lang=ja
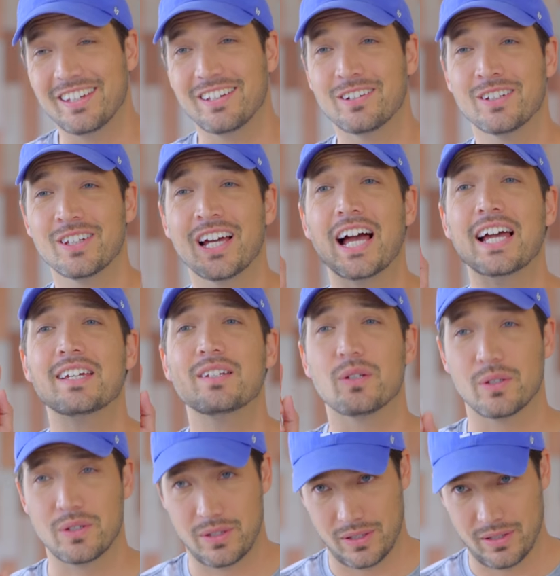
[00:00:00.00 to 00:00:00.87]
ていうのが
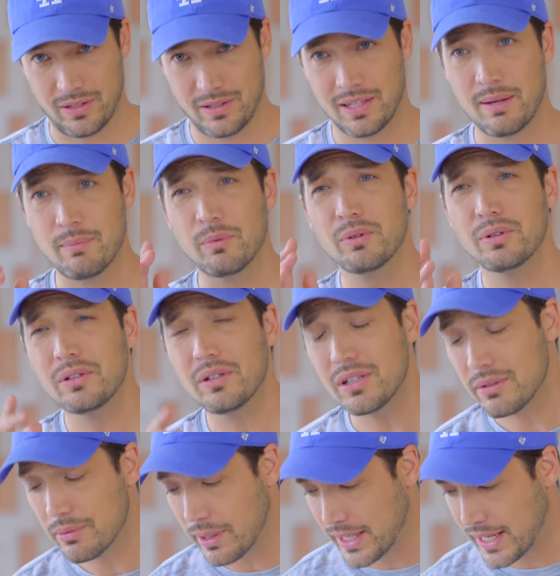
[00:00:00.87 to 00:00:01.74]
一つで、もう
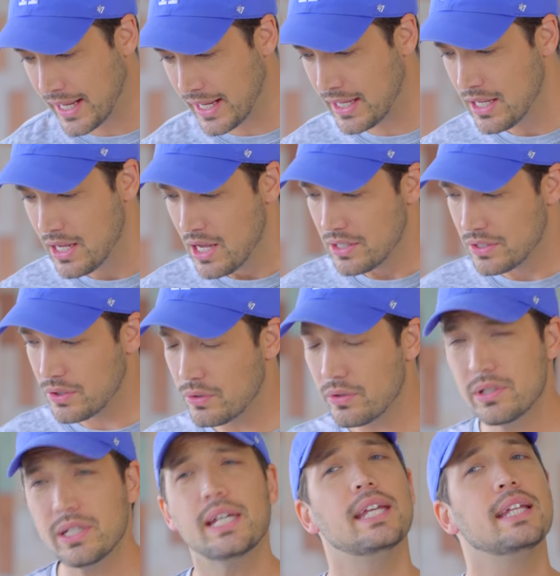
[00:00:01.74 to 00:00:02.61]
一つはね、
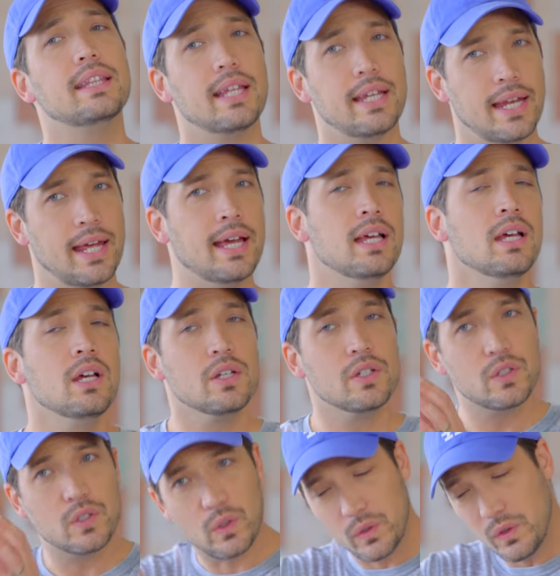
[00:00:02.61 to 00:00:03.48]
正直言ってね、
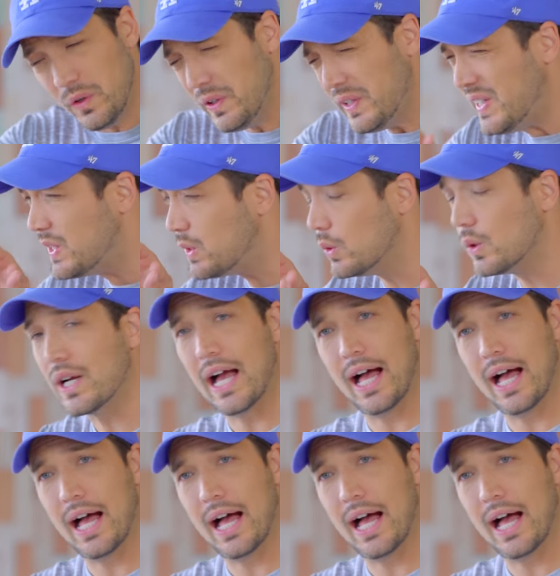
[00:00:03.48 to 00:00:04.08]
その人